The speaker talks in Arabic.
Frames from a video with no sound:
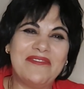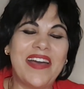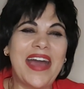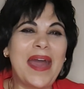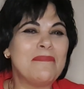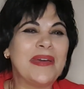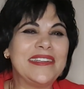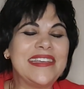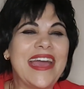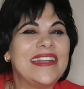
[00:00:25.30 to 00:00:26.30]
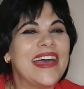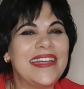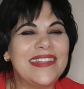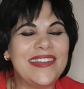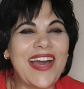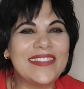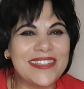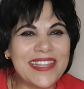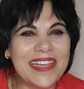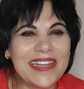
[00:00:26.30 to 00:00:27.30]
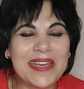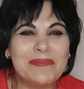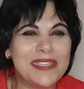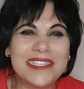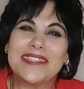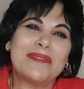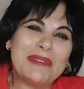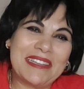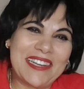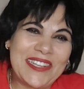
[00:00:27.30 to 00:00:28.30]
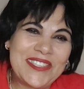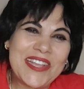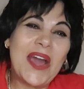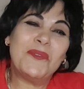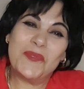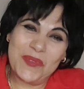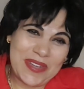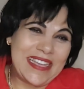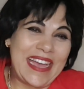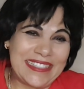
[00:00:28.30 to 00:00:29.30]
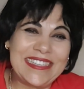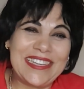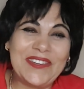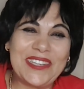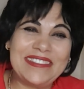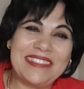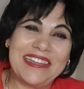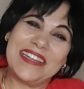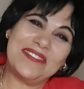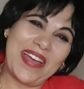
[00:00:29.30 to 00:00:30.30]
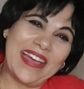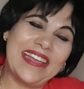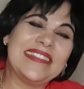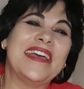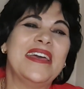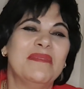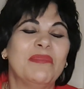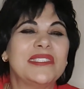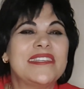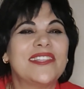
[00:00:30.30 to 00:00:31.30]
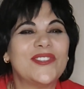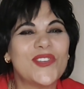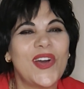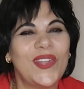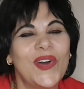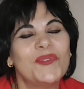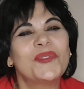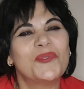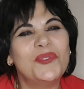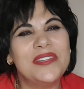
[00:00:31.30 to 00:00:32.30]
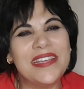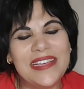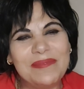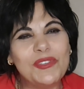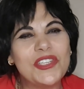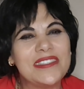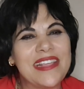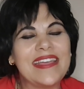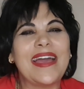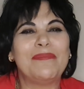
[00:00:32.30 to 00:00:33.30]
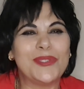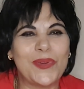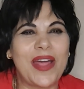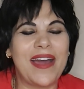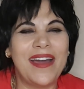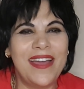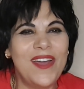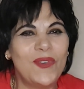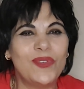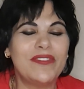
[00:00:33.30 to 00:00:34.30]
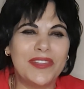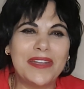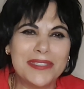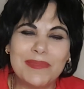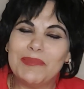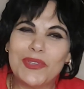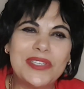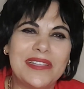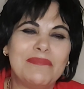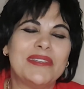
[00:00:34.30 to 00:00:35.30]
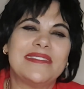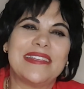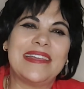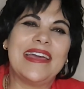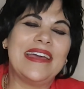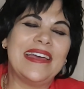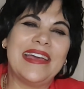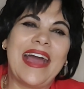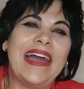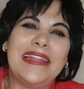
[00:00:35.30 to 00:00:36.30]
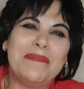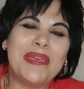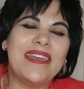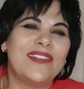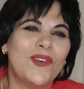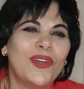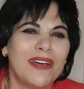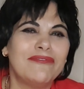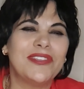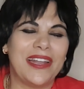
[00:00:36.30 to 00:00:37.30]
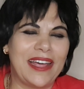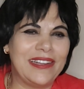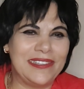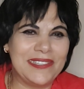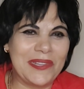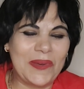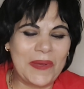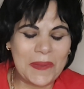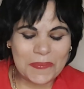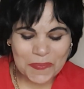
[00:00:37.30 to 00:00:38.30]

فحابه اني انا انقل لحضرتك الخبره دي عشان ما تغلطش او يعني لو غلطت تغلط في حاجات بسيطه ان شاء الله وتكون آه، مرشد ناجح بسرعه ويفضل اسم المرشد المصري آه، عالميا هو الافضل على الاطلاق.